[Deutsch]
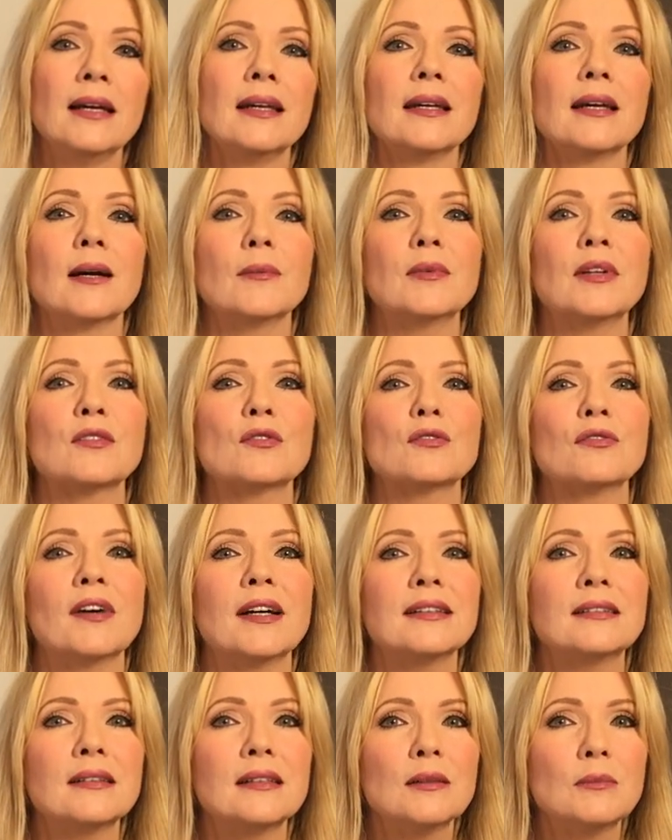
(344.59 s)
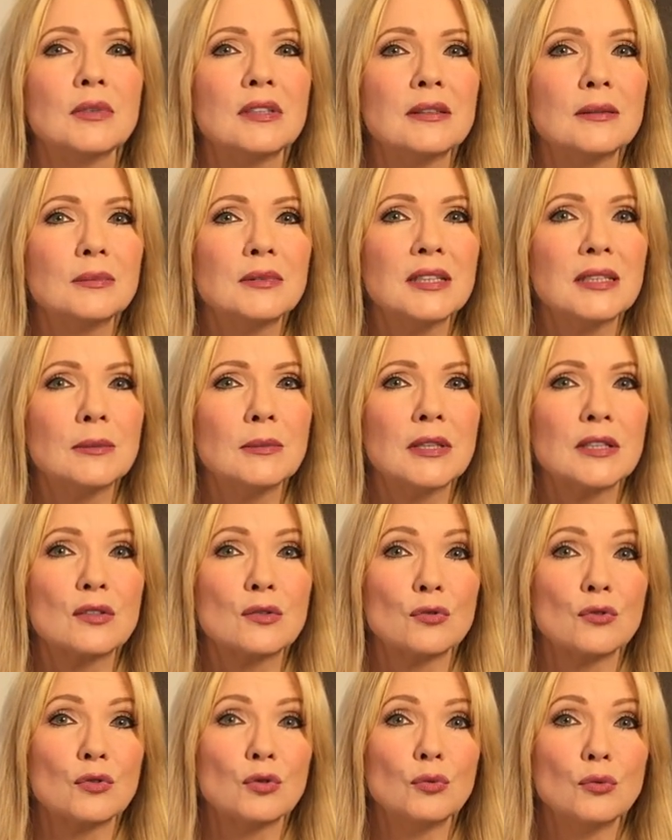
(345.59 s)
Ihr habt also weiterhin mit dem Thema
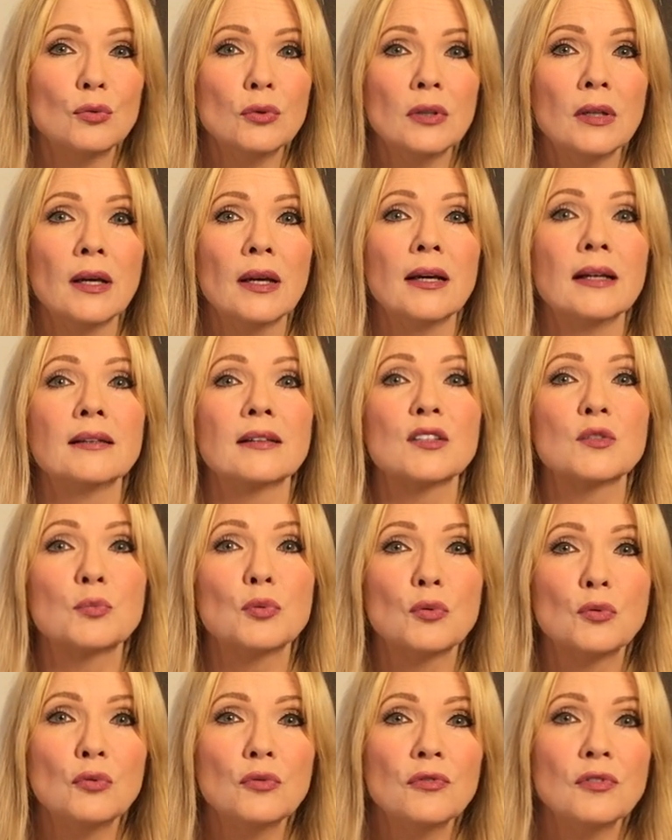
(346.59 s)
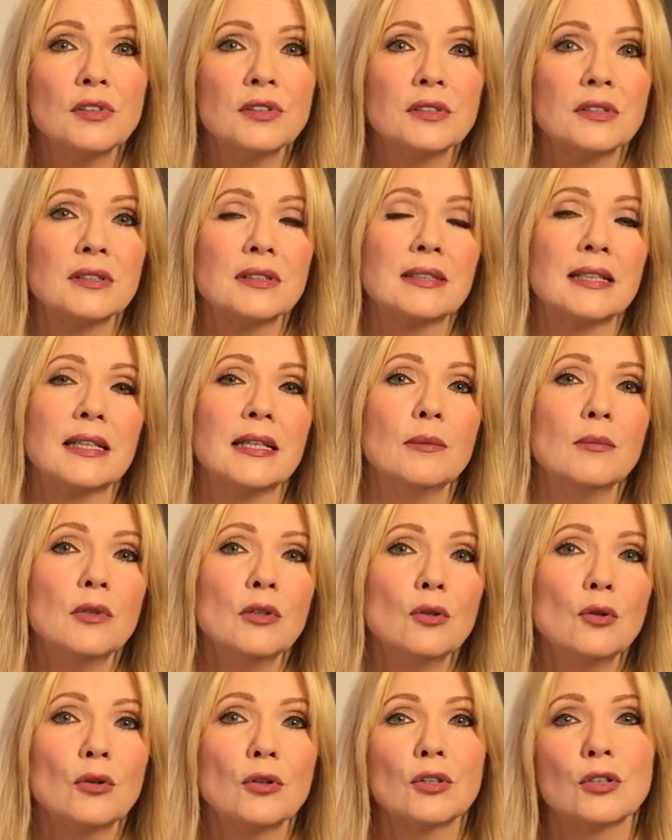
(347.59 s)
zu tun, dass berufliche
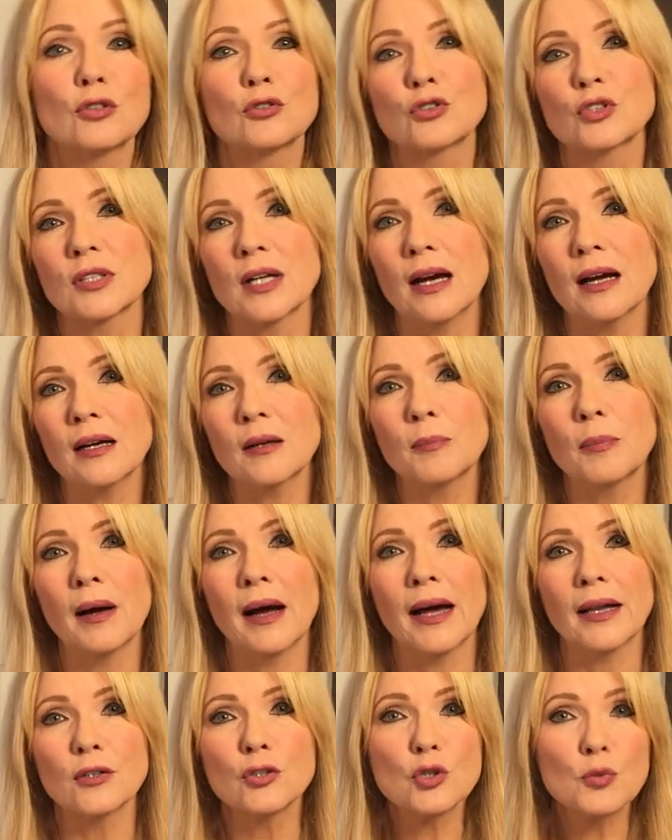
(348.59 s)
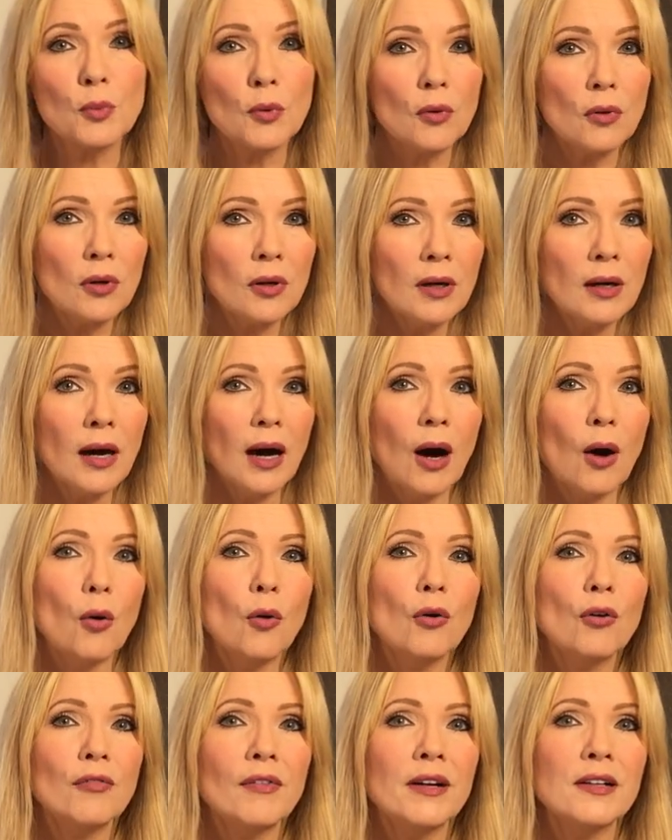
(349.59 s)
Themen euch stark beanspruchen,
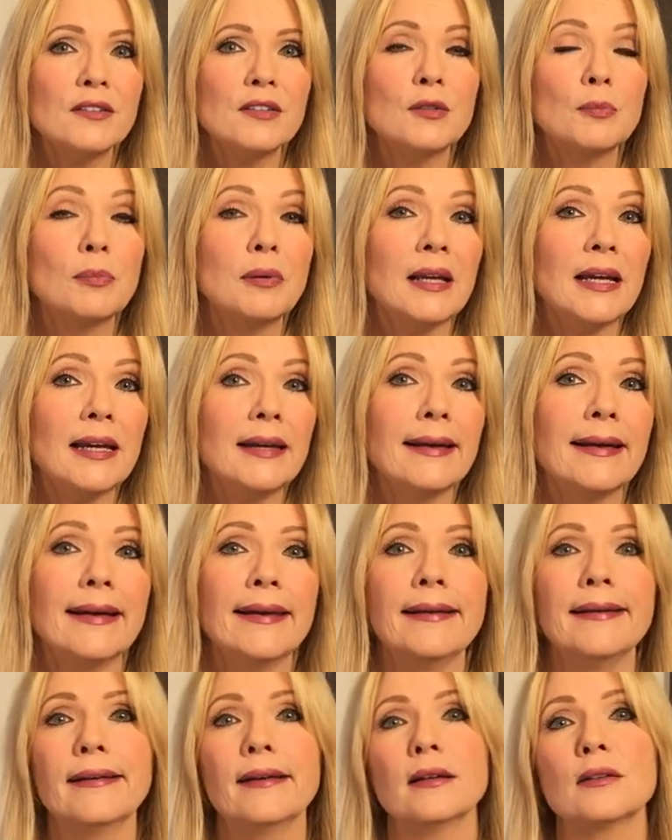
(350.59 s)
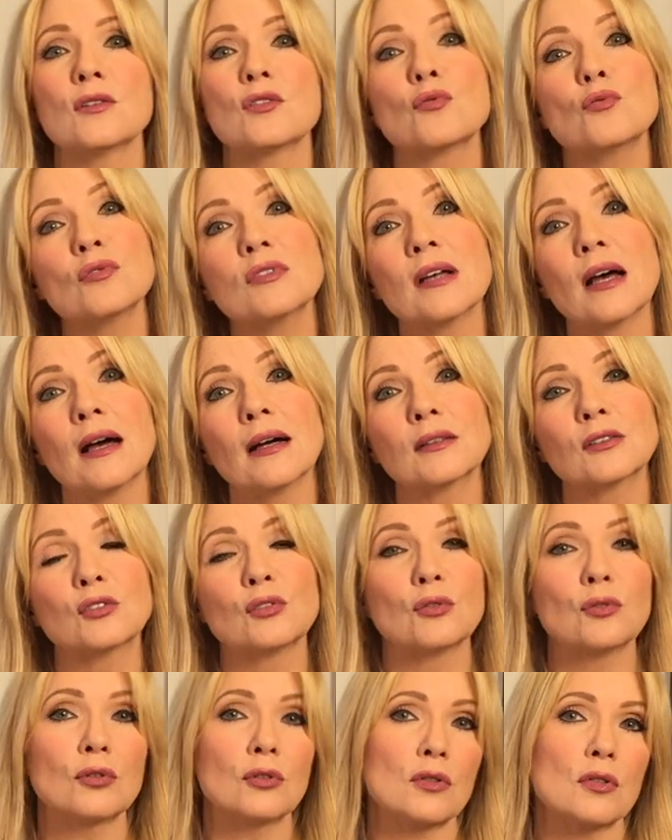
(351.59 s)
auch weil sich Pläne ändern, Zusagen
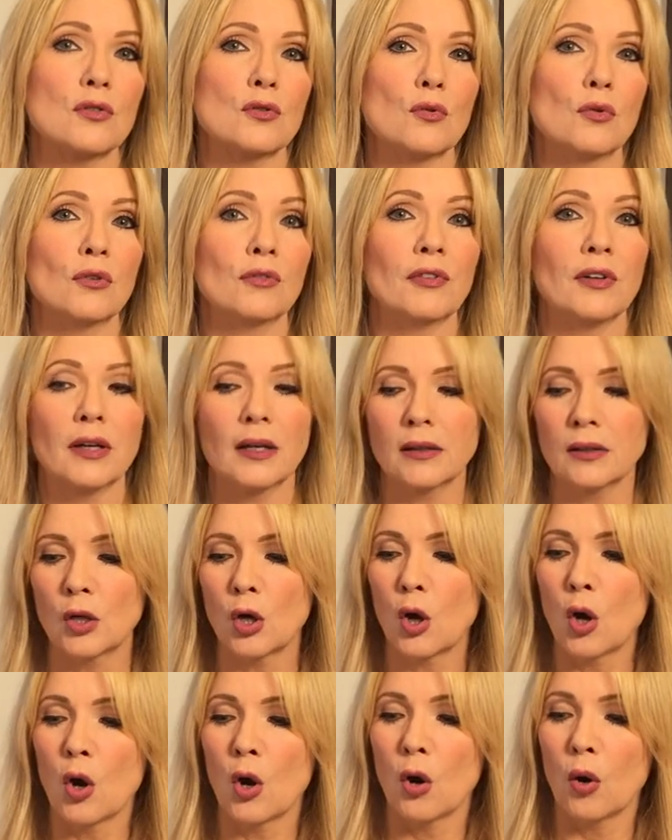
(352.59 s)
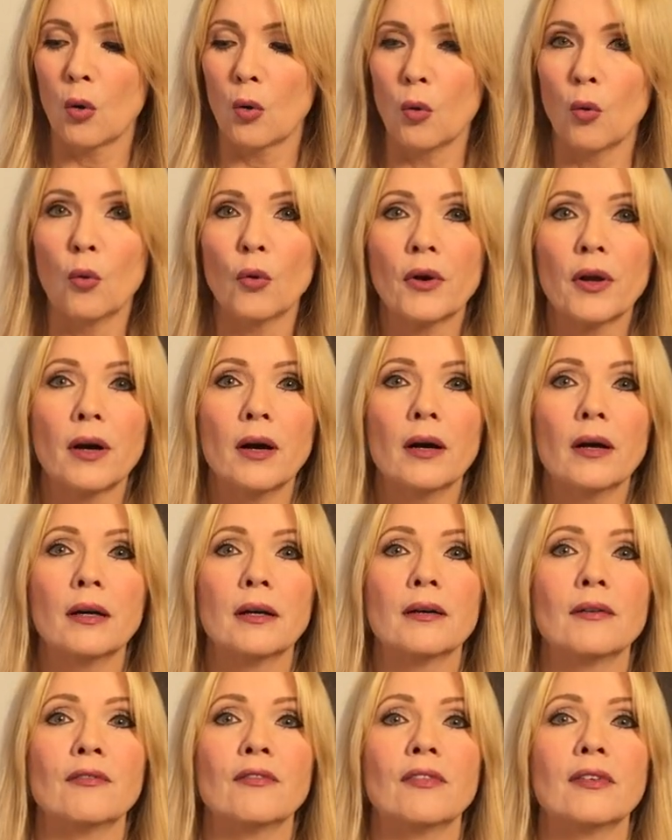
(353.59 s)
zurückgezogen werden
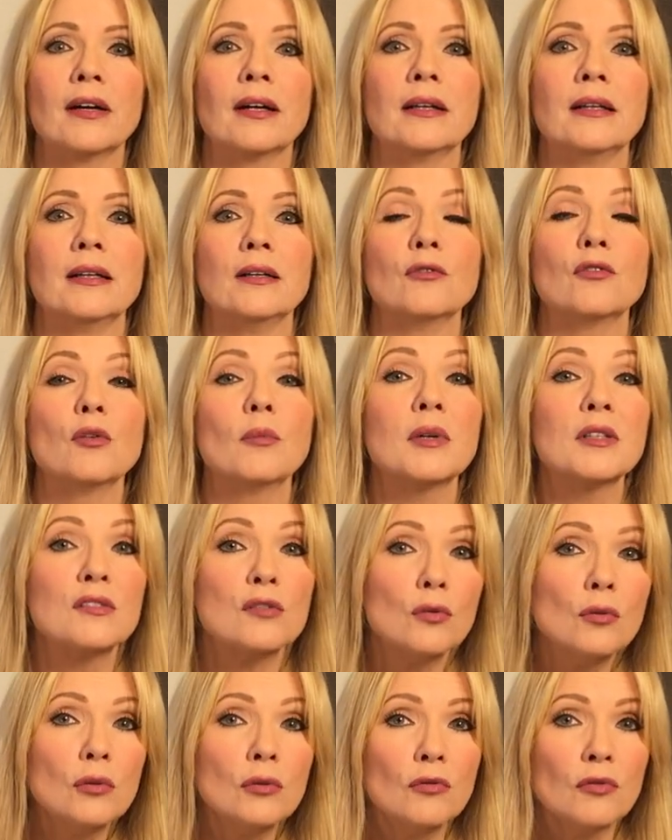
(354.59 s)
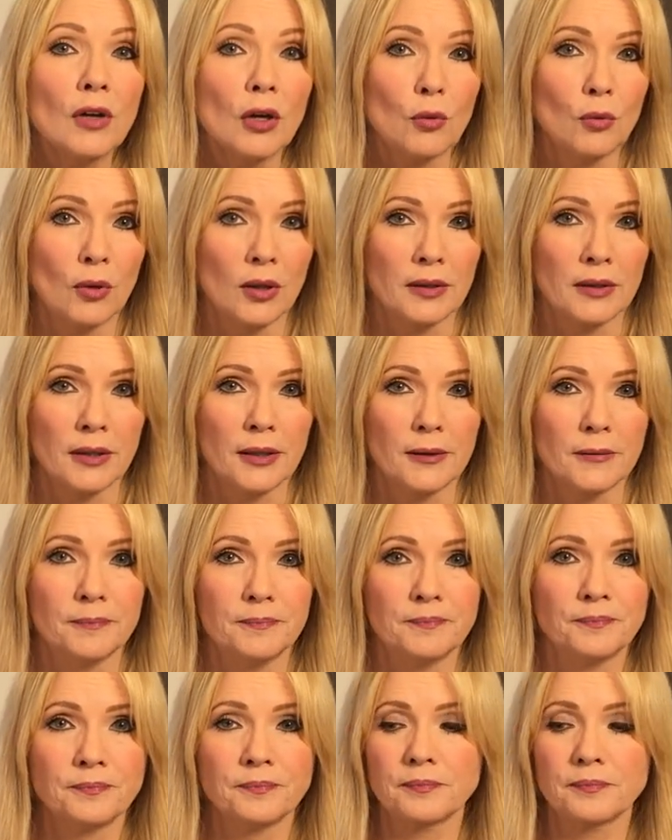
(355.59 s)
oder weil Informationen verloren gehen.